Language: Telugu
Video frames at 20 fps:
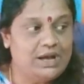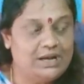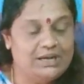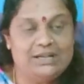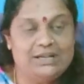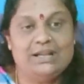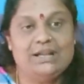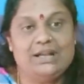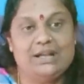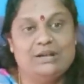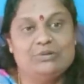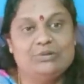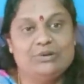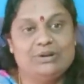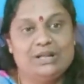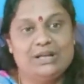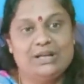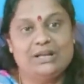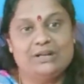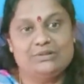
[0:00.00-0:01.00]
అట్లా
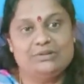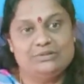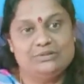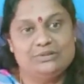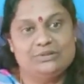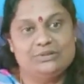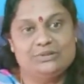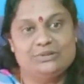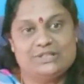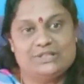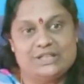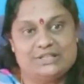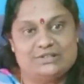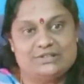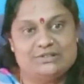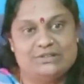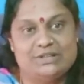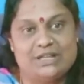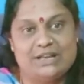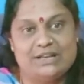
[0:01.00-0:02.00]
కాకుండా వృద్ధులు
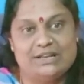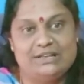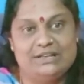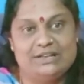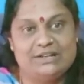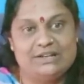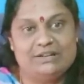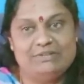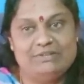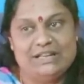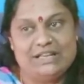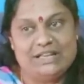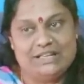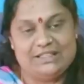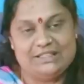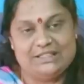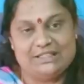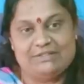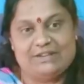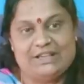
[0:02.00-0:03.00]
చేస్తున్నారు అన్నట్ల వీళ్ళకి
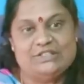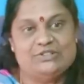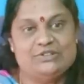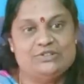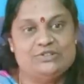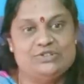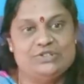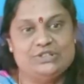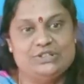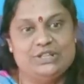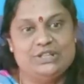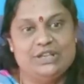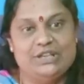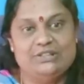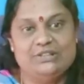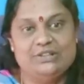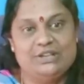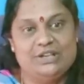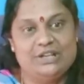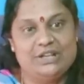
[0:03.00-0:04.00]
ఎంత వయసు వచ్చింది
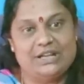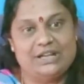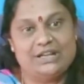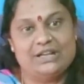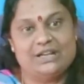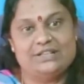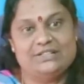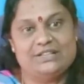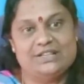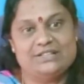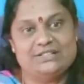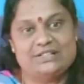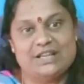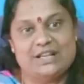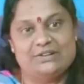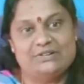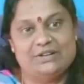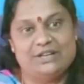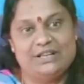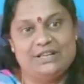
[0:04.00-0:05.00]
ఎందుకు ఈ రకంగా
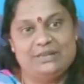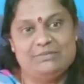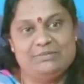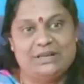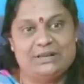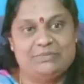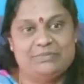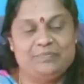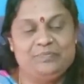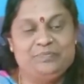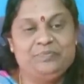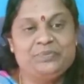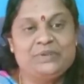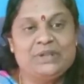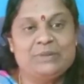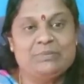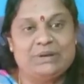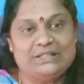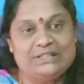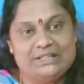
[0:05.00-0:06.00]
చేస్తారు అని మనం
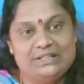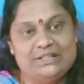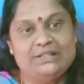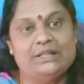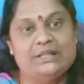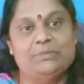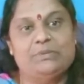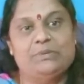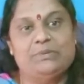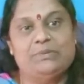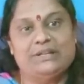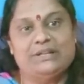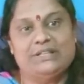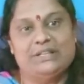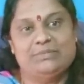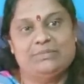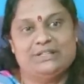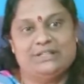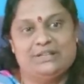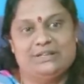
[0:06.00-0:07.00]
ప్రతిదీ
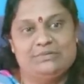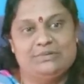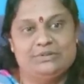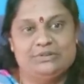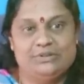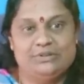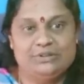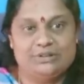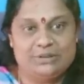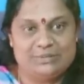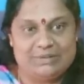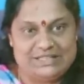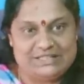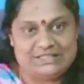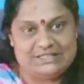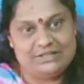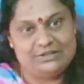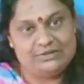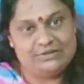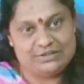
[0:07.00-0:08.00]
తప్పుపడితే మాత్రం వృద్ధులతో
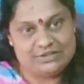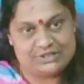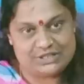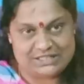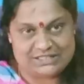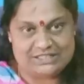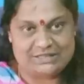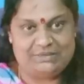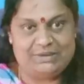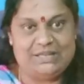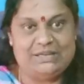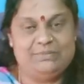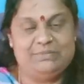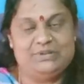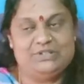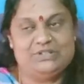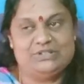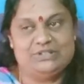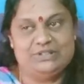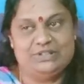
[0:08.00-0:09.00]
భరించేది కొంచెం కష్టమే
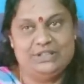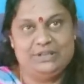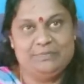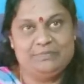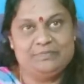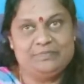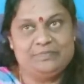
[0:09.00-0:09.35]
అనిపిస్తుంది